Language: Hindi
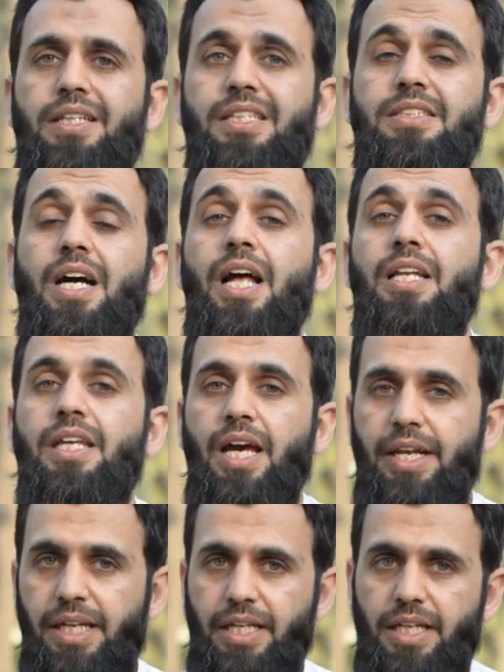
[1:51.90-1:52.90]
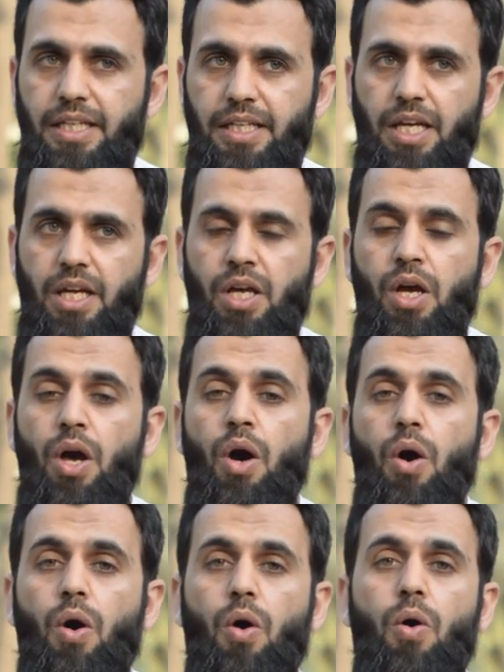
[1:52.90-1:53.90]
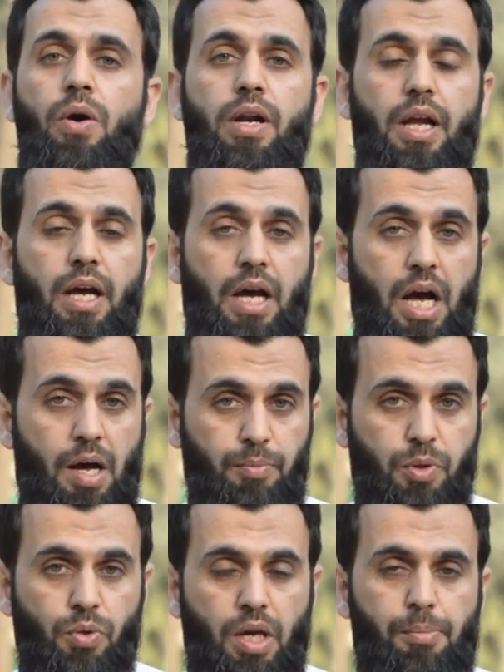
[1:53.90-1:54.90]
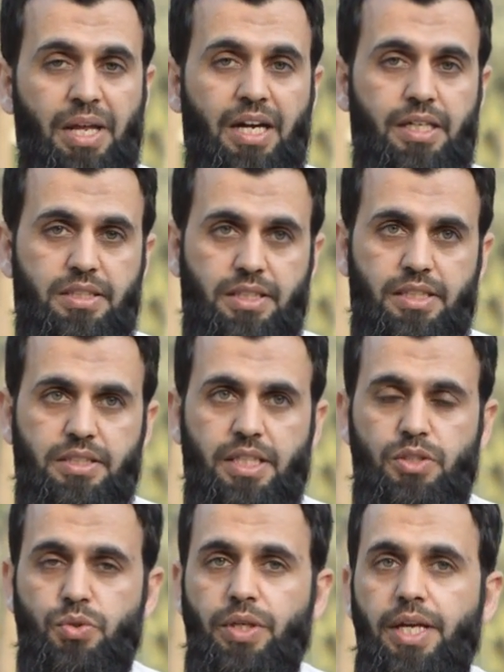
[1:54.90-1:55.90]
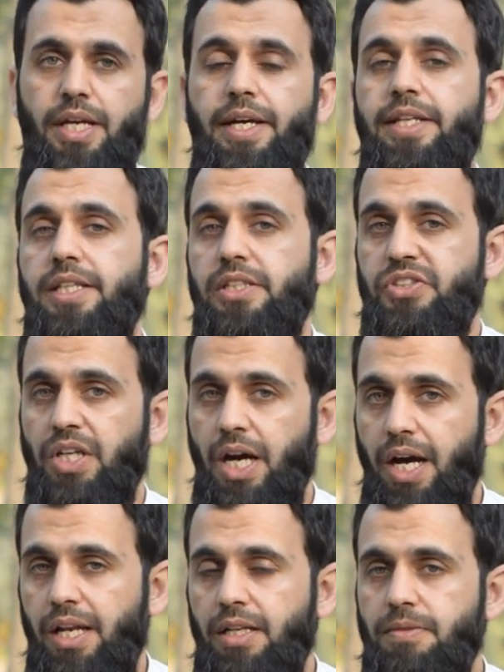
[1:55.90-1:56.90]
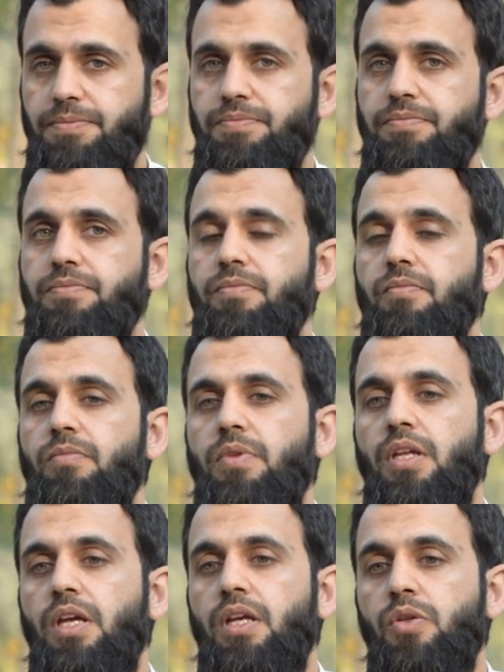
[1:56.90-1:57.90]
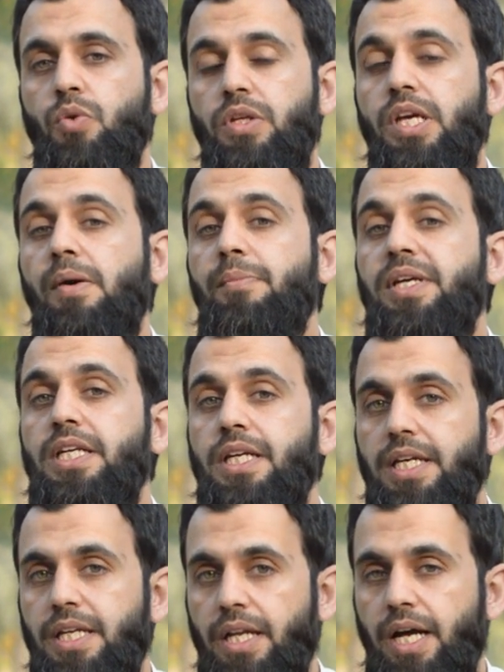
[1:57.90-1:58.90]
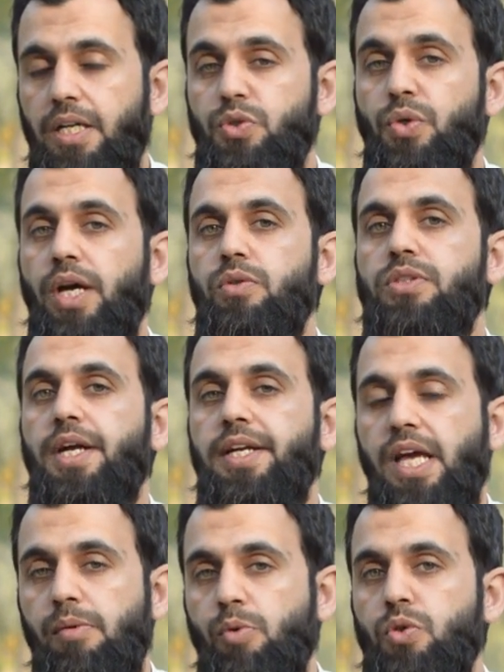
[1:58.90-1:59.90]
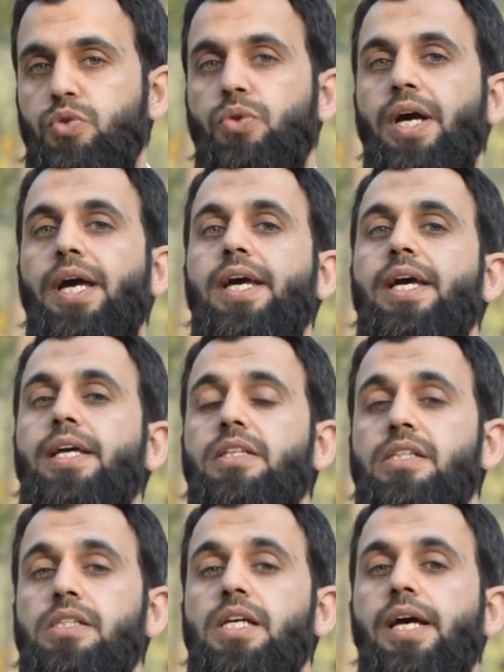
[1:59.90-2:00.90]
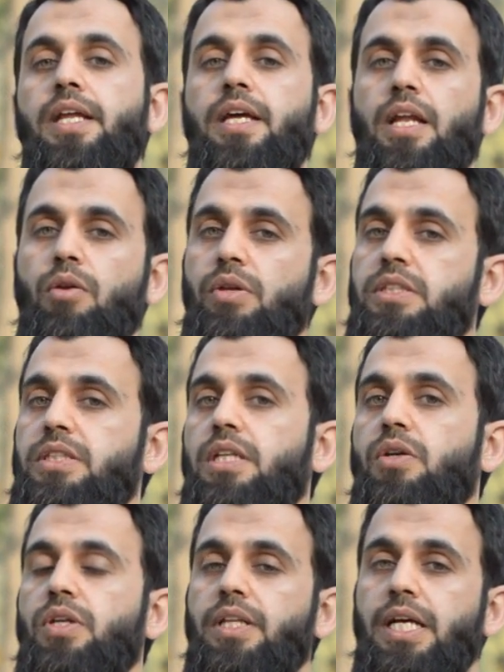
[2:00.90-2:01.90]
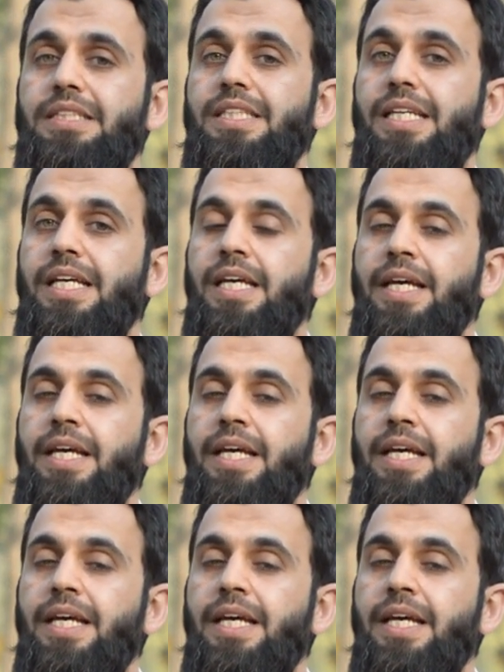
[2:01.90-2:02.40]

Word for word: दजाल के आने के लिए और हम क्योंकि पहले डिस्कस कर चुके हैं कि दजाल दुनिया में यकीनन आ चुका है उसका टाइम हो चुका है सारी कैलकुलेशन और अंदाज़े